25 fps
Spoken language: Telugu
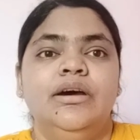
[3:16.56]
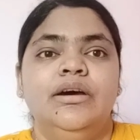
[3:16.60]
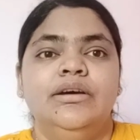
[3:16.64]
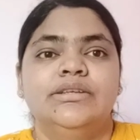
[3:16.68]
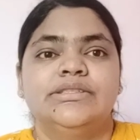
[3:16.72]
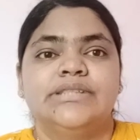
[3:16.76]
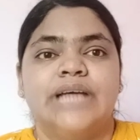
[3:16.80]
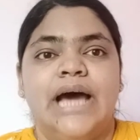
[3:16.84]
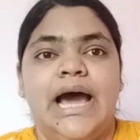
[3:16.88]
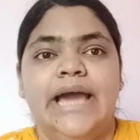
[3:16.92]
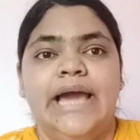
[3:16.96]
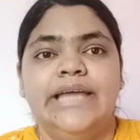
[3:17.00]

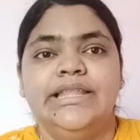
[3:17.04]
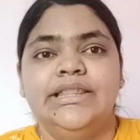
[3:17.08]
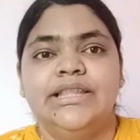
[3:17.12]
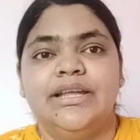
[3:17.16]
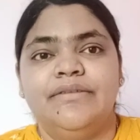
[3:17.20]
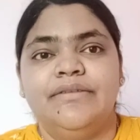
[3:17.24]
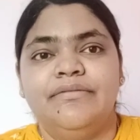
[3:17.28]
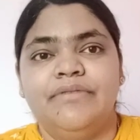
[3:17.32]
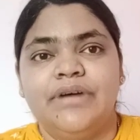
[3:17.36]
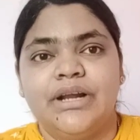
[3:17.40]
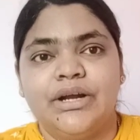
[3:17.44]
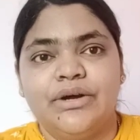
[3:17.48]

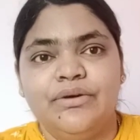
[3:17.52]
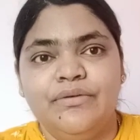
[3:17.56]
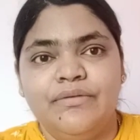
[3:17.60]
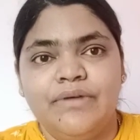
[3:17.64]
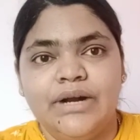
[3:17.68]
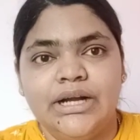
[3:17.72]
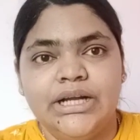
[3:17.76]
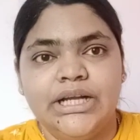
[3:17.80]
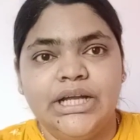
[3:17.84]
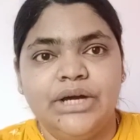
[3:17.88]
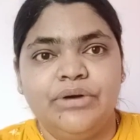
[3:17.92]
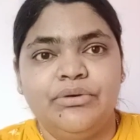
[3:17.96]
సాయంత్రం వరకు
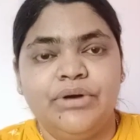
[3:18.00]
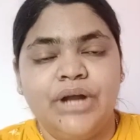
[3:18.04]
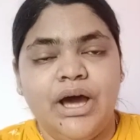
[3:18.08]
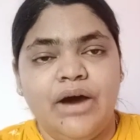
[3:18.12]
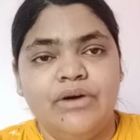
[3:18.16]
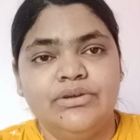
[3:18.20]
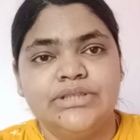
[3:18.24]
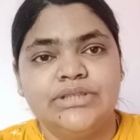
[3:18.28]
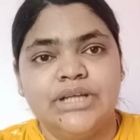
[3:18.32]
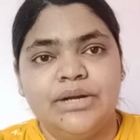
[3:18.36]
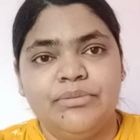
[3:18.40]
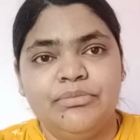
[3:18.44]
వంట కూడా
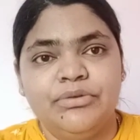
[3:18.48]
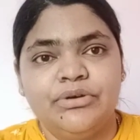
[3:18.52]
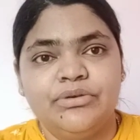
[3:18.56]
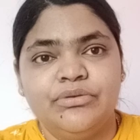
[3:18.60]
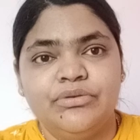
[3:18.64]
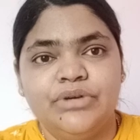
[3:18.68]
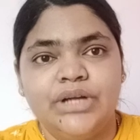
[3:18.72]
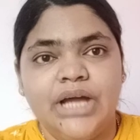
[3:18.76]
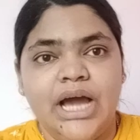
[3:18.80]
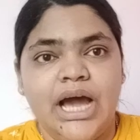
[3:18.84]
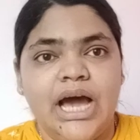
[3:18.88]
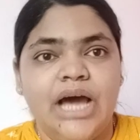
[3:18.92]
అవసరం
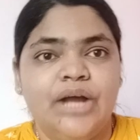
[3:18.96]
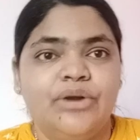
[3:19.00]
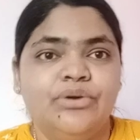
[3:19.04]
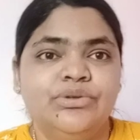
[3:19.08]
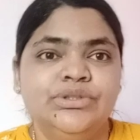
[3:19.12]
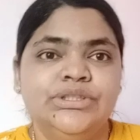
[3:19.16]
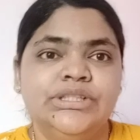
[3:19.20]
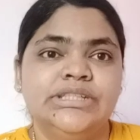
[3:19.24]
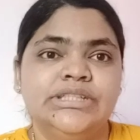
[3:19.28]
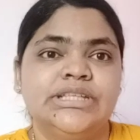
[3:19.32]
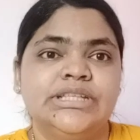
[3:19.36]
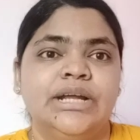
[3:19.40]
అనుకుంటే ఆ
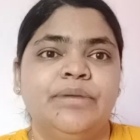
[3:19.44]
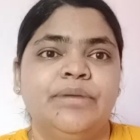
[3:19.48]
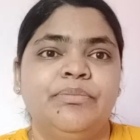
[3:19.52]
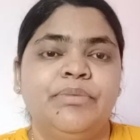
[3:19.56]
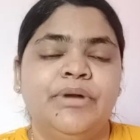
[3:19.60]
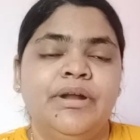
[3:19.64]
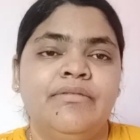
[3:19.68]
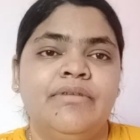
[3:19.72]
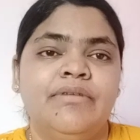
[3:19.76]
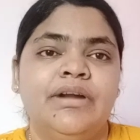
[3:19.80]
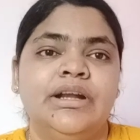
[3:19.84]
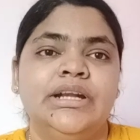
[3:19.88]
రోజుకి
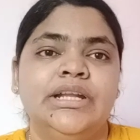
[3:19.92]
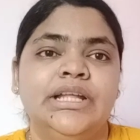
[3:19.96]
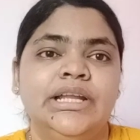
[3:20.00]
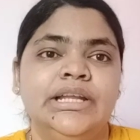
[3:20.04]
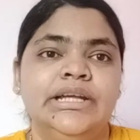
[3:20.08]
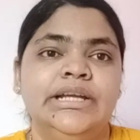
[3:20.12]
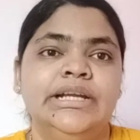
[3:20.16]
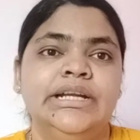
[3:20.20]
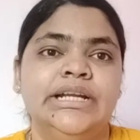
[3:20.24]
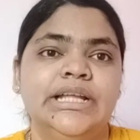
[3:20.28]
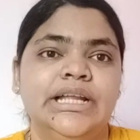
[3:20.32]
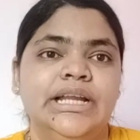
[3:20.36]
సరిపడా వంటలు
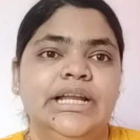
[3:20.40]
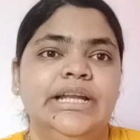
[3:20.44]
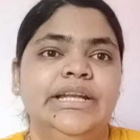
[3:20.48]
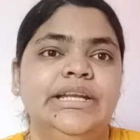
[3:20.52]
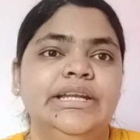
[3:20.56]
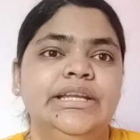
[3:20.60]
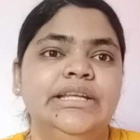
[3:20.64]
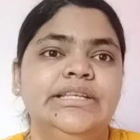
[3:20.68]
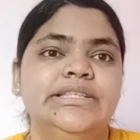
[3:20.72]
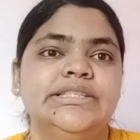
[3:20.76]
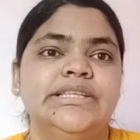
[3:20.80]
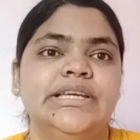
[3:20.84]
గింటలు
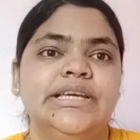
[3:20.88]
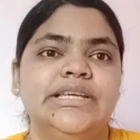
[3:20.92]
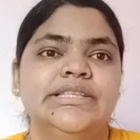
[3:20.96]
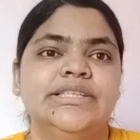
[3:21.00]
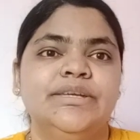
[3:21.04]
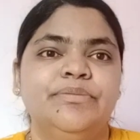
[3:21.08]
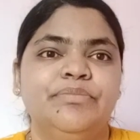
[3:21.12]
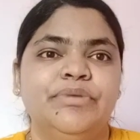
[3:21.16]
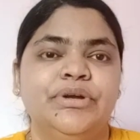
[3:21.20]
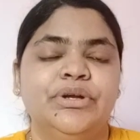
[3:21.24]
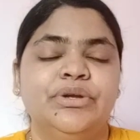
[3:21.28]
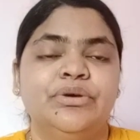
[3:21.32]
అన్నీ చేసి
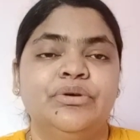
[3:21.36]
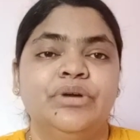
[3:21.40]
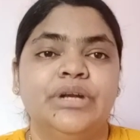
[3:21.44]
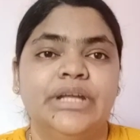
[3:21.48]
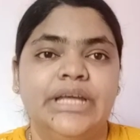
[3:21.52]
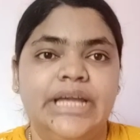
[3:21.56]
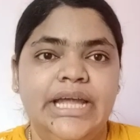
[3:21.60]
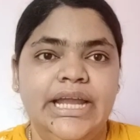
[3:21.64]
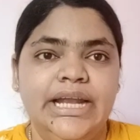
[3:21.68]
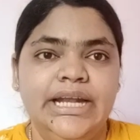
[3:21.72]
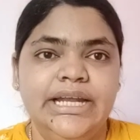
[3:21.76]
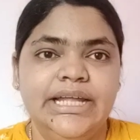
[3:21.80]
పెట్టుకోండి
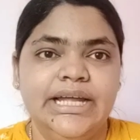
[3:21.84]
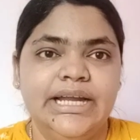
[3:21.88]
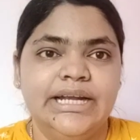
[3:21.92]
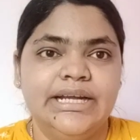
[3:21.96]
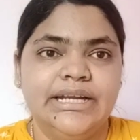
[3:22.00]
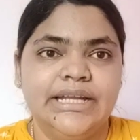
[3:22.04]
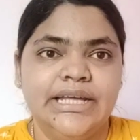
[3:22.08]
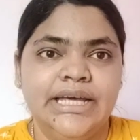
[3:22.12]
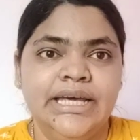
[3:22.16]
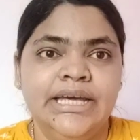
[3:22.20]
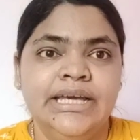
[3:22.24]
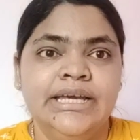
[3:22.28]
ఏంటి
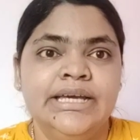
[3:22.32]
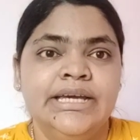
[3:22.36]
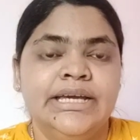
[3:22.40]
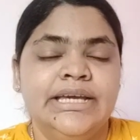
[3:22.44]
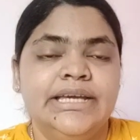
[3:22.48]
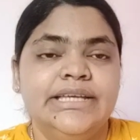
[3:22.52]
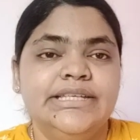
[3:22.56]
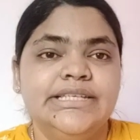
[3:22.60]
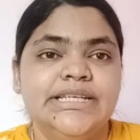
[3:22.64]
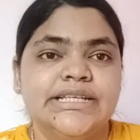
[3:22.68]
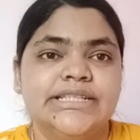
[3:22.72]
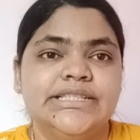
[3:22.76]
అంటే
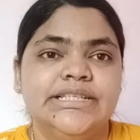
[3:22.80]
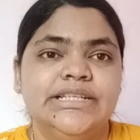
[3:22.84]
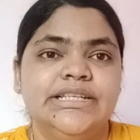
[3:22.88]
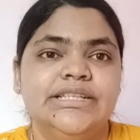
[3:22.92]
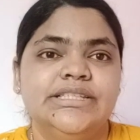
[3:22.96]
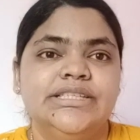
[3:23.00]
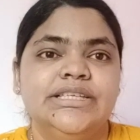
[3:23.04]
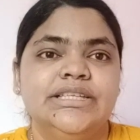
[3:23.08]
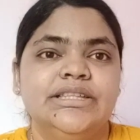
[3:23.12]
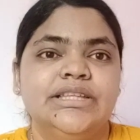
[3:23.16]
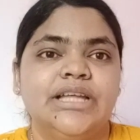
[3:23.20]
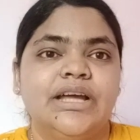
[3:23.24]
ఇంజెక్షన్
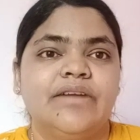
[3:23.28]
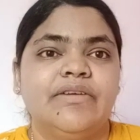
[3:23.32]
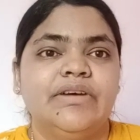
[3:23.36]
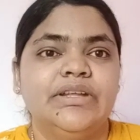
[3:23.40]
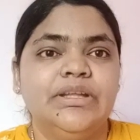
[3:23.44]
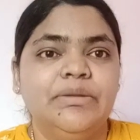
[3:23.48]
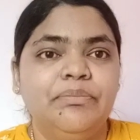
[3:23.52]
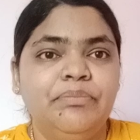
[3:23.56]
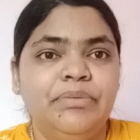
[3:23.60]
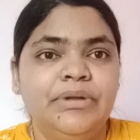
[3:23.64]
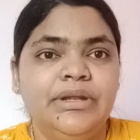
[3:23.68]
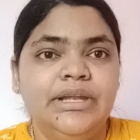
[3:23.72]
ఇచ్చిన తర్వాత
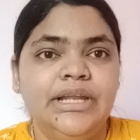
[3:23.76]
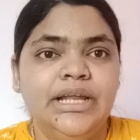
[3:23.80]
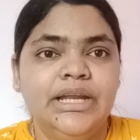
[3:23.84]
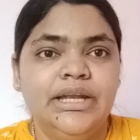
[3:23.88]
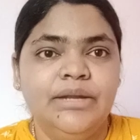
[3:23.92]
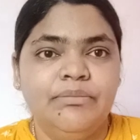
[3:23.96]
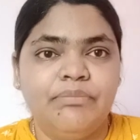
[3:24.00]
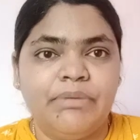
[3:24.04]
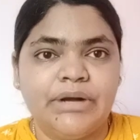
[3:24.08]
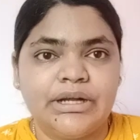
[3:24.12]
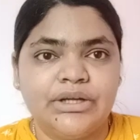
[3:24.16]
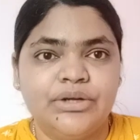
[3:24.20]

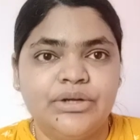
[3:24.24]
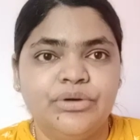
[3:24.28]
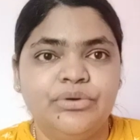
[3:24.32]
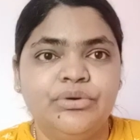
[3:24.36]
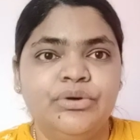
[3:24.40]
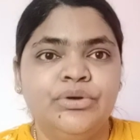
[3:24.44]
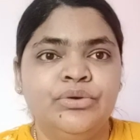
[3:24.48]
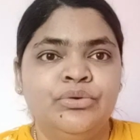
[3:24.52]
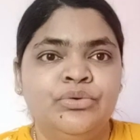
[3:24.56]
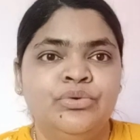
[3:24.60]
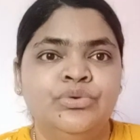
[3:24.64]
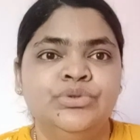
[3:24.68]
పిల్లల్ని
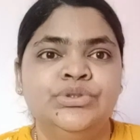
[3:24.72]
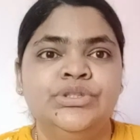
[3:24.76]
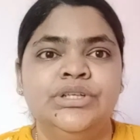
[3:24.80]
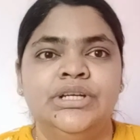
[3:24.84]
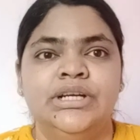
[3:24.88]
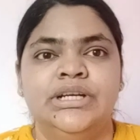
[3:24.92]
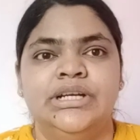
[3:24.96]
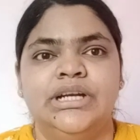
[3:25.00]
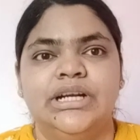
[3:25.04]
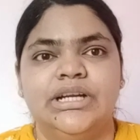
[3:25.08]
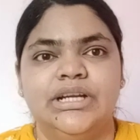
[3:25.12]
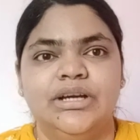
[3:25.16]
పట్టుకొని
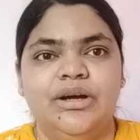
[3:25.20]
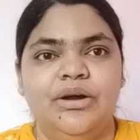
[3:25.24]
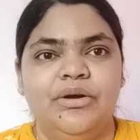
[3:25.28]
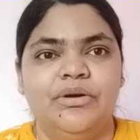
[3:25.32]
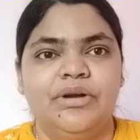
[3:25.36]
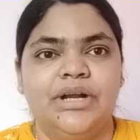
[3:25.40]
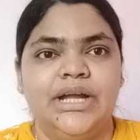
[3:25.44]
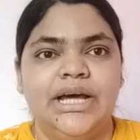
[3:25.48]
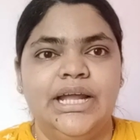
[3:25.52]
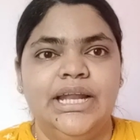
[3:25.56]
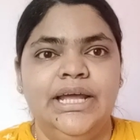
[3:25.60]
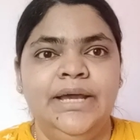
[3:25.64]
కూర్చునేటట్టుగా
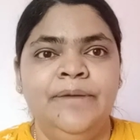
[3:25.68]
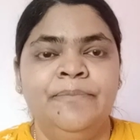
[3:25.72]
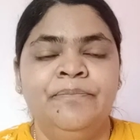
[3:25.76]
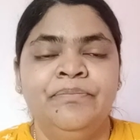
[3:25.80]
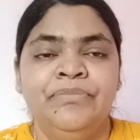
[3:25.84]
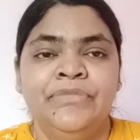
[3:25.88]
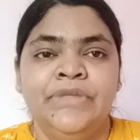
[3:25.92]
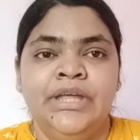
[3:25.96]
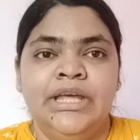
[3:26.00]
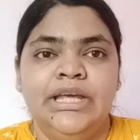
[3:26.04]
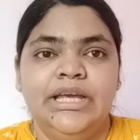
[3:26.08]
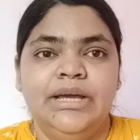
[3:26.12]
ఉండాలి
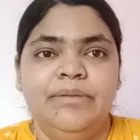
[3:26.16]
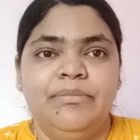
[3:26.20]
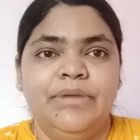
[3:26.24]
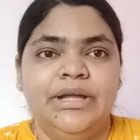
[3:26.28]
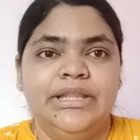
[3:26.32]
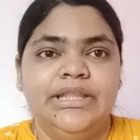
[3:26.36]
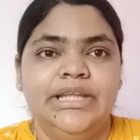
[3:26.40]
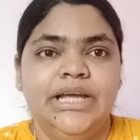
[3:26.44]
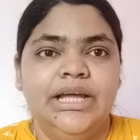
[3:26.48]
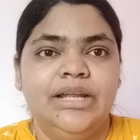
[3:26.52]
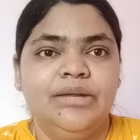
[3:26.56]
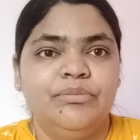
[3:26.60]
ఇక
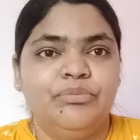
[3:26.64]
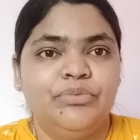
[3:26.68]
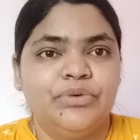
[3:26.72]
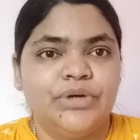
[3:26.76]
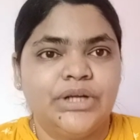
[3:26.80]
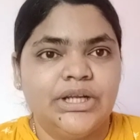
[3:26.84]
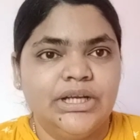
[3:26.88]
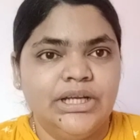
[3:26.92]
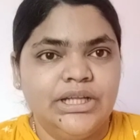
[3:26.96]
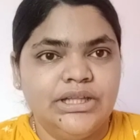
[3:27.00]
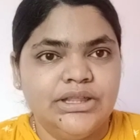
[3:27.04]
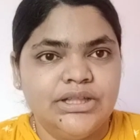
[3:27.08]
మధ్యాహ్నం పూట
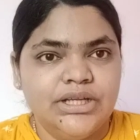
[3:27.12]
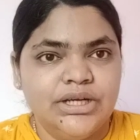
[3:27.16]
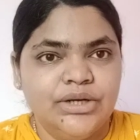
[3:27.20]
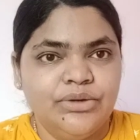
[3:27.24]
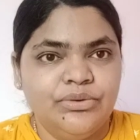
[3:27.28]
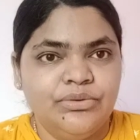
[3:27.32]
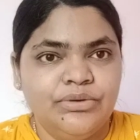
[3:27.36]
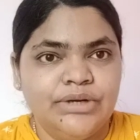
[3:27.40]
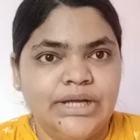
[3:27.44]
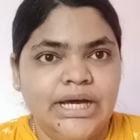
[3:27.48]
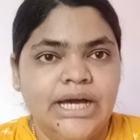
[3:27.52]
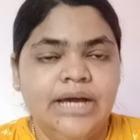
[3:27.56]
నిద్ర
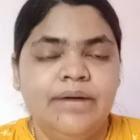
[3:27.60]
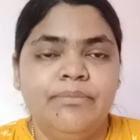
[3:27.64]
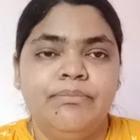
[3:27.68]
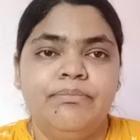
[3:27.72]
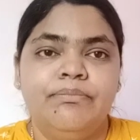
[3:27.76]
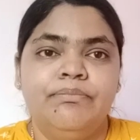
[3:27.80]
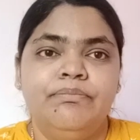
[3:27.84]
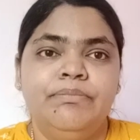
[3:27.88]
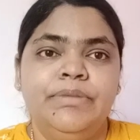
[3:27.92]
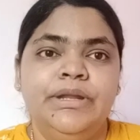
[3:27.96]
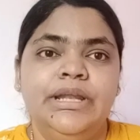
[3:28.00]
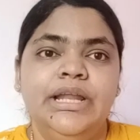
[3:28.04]
కూడా
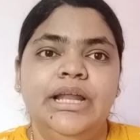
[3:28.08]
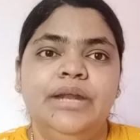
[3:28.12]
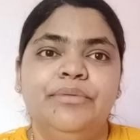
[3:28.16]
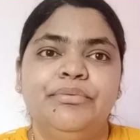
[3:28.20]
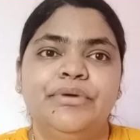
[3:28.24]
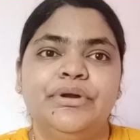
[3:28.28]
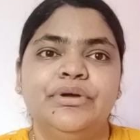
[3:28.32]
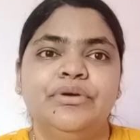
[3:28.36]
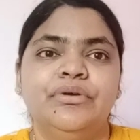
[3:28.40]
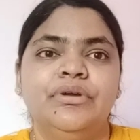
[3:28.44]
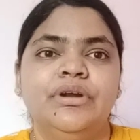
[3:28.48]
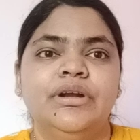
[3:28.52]
పిల్లలు
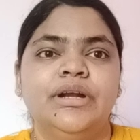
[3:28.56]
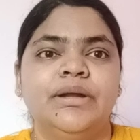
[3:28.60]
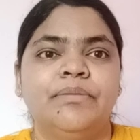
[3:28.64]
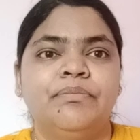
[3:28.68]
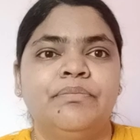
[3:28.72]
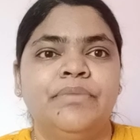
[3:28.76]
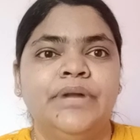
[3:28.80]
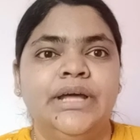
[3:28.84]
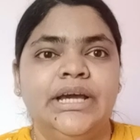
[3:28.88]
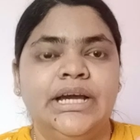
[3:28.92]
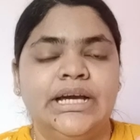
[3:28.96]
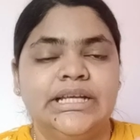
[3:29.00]

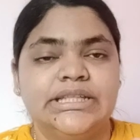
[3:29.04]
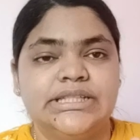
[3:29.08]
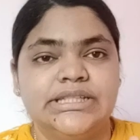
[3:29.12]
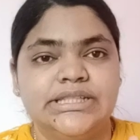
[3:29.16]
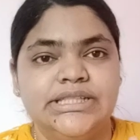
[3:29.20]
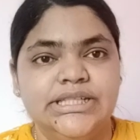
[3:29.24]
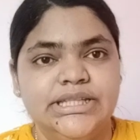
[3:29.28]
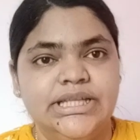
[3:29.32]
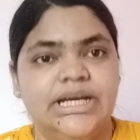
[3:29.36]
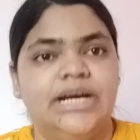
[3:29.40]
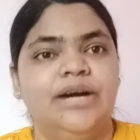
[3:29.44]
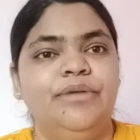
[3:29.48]
పడుకునేటప్పుడే
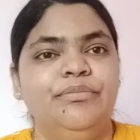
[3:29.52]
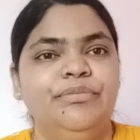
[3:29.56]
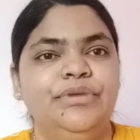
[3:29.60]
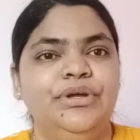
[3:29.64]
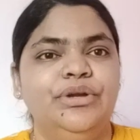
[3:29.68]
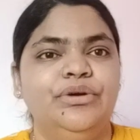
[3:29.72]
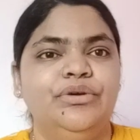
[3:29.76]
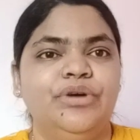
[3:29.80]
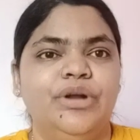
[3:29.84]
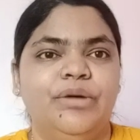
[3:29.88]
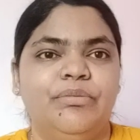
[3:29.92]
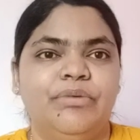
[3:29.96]
ఖచ్చితంగా మీరు
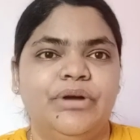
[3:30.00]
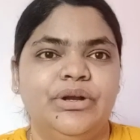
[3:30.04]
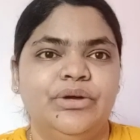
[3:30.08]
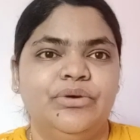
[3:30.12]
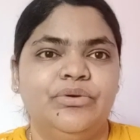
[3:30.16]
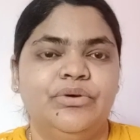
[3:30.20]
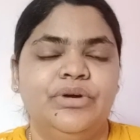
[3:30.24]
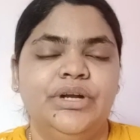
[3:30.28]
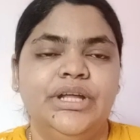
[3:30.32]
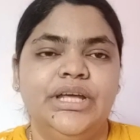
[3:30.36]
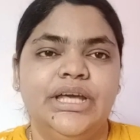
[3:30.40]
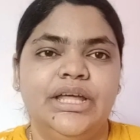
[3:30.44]
కూడా
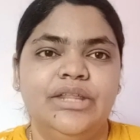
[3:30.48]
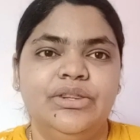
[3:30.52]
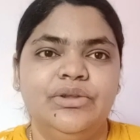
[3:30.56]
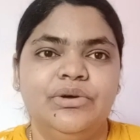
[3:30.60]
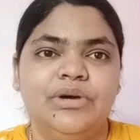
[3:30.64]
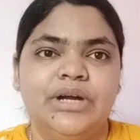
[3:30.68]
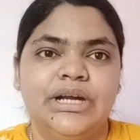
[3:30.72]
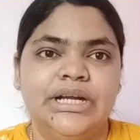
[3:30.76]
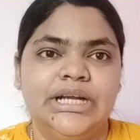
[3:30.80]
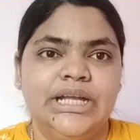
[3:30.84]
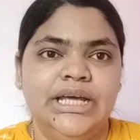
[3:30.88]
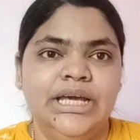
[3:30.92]
పడుకోండి
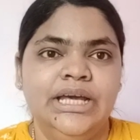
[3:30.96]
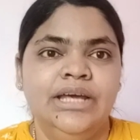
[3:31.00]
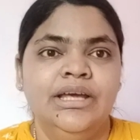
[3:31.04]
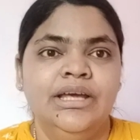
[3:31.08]
ఎందుకంటే